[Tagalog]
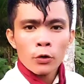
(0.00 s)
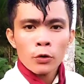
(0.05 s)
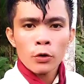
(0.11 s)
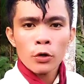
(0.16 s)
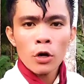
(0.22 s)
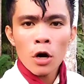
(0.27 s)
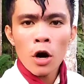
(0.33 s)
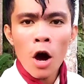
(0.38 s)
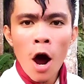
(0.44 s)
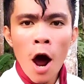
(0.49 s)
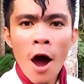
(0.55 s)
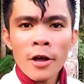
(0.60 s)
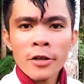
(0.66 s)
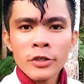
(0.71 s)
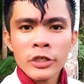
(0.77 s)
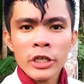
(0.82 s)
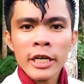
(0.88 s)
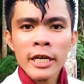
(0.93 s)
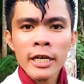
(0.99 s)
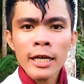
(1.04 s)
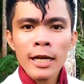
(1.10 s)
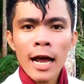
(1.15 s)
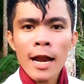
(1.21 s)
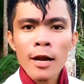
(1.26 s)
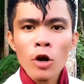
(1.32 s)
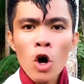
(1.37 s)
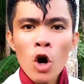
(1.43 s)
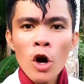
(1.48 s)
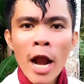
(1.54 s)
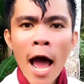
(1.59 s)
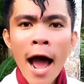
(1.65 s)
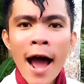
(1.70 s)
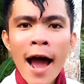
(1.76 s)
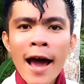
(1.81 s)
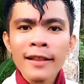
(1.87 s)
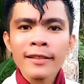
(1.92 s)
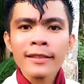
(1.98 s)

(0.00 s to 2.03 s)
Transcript: Noon, si General Luna at